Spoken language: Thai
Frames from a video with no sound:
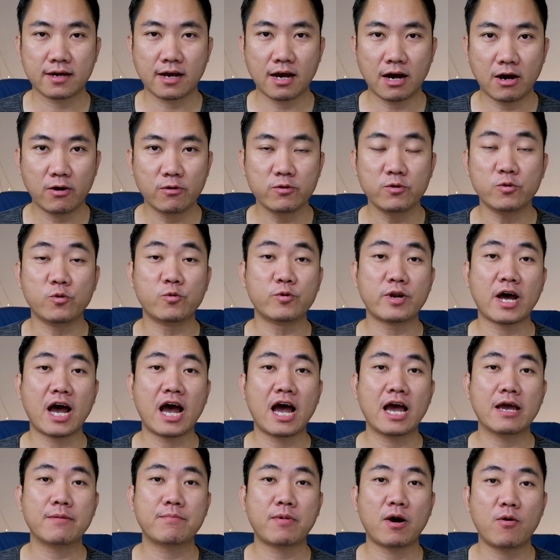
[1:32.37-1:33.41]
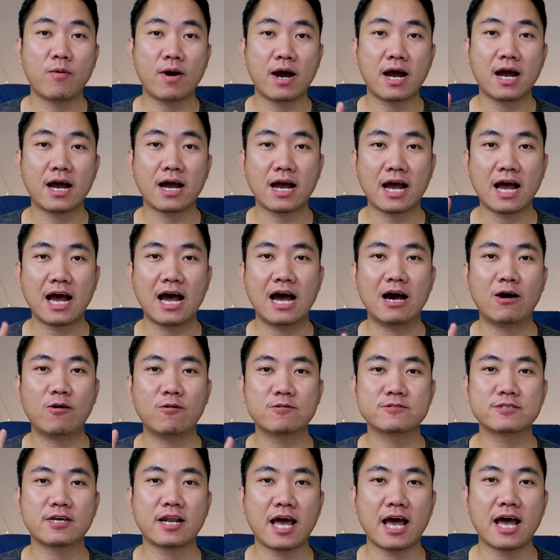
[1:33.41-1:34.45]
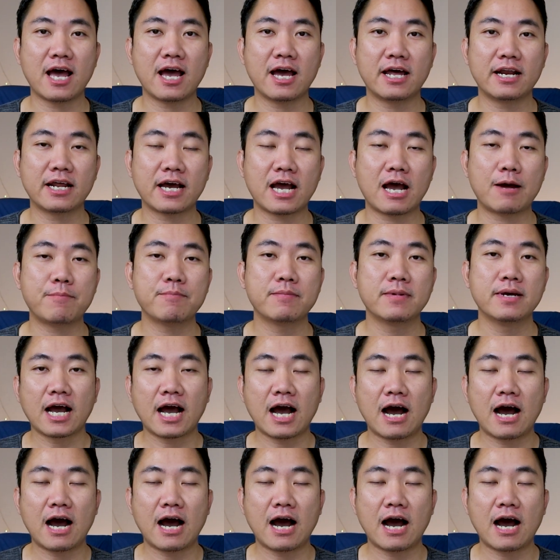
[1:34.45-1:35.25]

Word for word: เขาอยู่ได้เพราะว่าค่าโฆษณา นะครับ